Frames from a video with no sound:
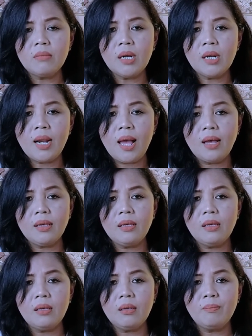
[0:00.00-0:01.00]

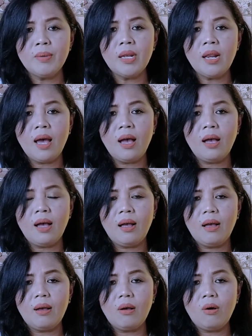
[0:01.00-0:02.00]
mengenai
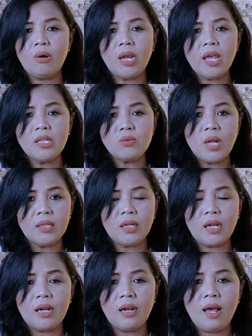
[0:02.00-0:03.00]
bila orang yang sudah
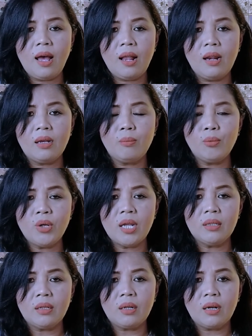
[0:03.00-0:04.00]
terkenal
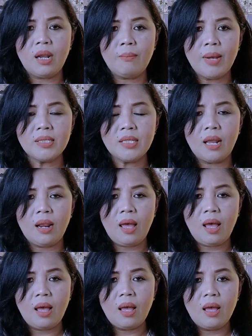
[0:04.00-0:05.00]
kemudian terkena
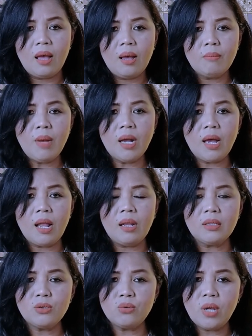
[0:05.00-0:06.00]
masalah
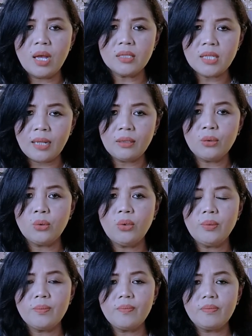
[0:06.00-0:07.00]
bakal juga
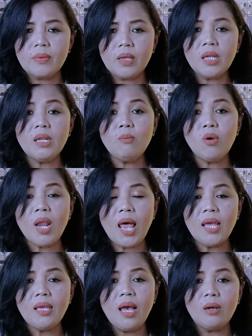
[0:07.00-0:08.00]
jatuh ini
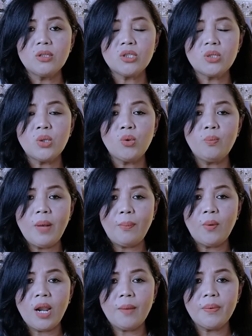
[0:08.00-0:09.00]
mulai harus
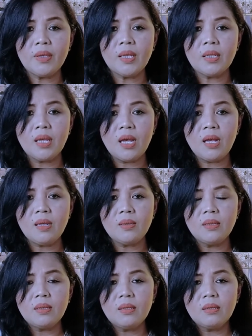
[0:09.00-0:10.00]
diubah pola pikirnya